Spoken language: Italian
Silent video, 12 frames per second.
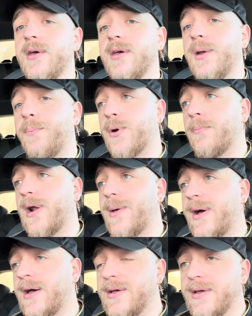il
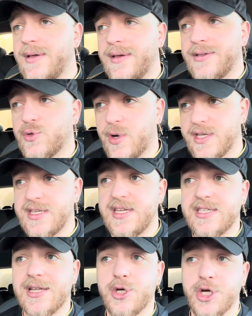problema sulla
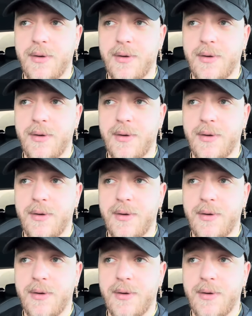sinistra ce